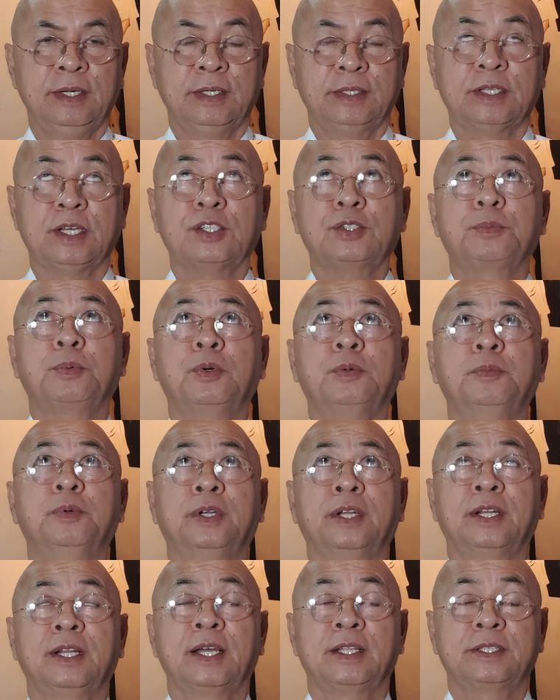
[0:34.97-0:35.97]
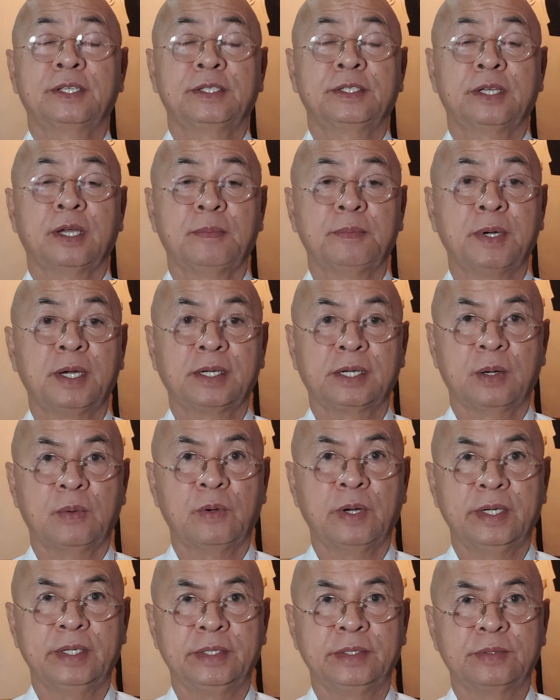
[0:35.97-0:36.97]
taas po muna natin sa amang
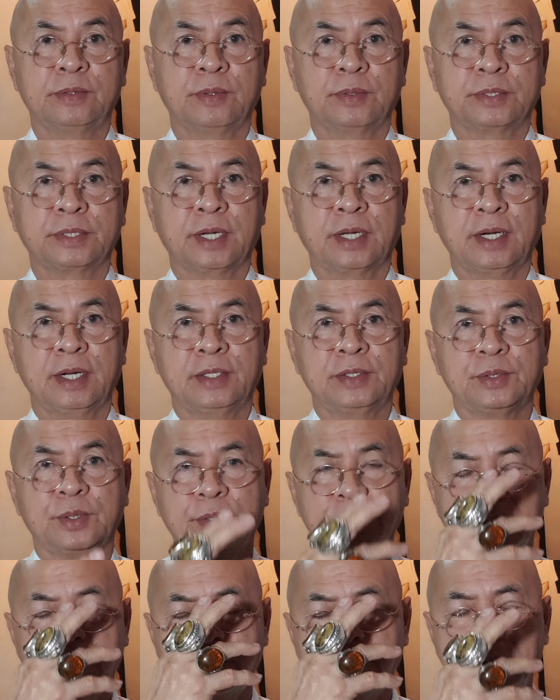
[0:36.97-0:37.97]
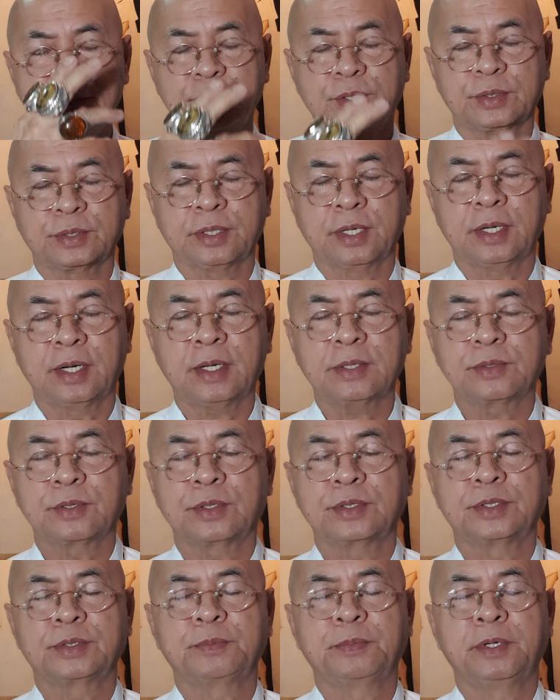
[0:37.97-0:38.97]
gawain to. Sa ng Diyos Ama, Diyos Anak,
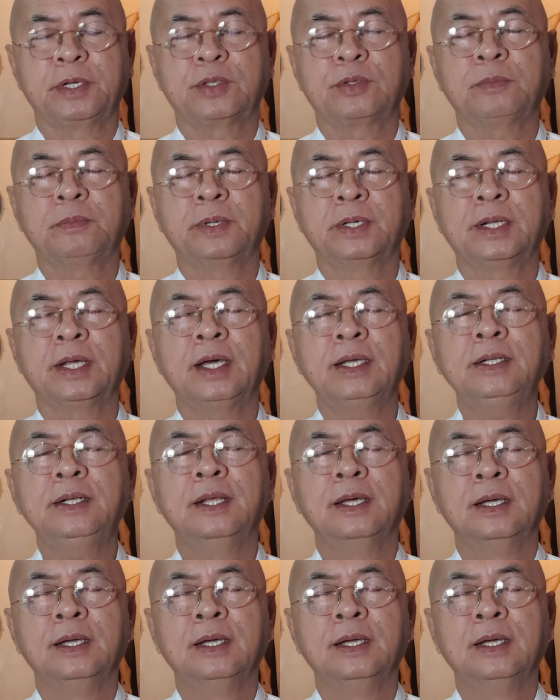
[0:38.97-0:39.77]
Espiritong Banal.